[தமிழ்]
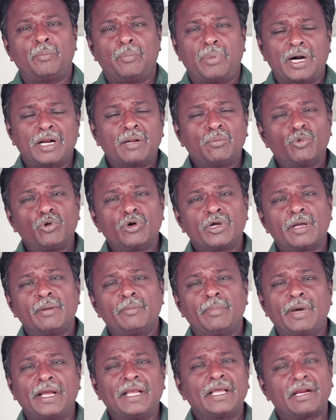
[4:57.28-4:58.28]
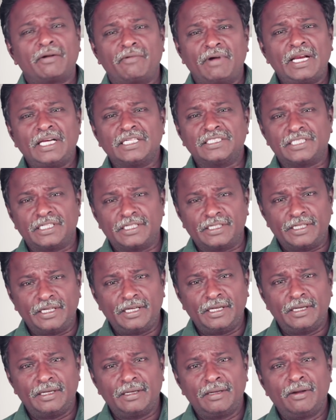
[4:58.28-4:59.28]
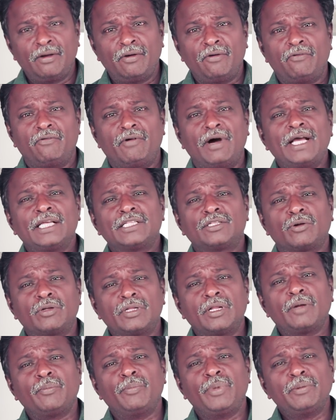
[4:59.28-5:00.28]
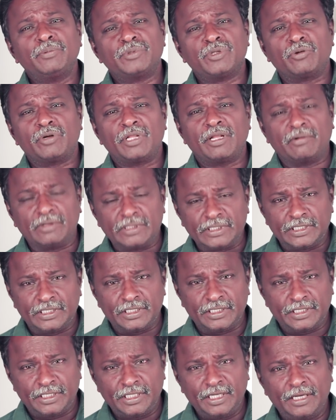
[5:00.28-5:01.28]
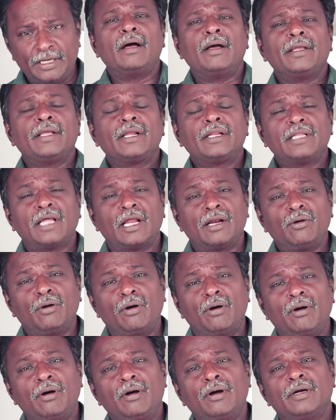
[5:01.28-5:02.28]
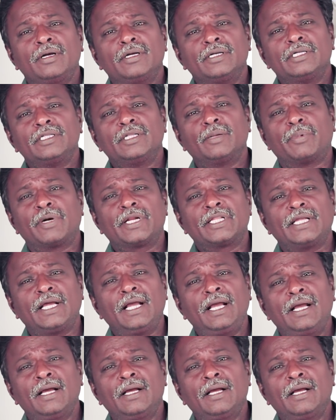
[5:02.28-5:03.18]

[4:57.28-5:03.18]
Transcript: படம் முழுக்க பயங்கர வயலன்ஸ் இருக்குது வாயை திறந்தால் பீப் சவுண்டு தான் வந்துக்கிட்டு இருக்குது இருந்தாலும் இந்த படத்தை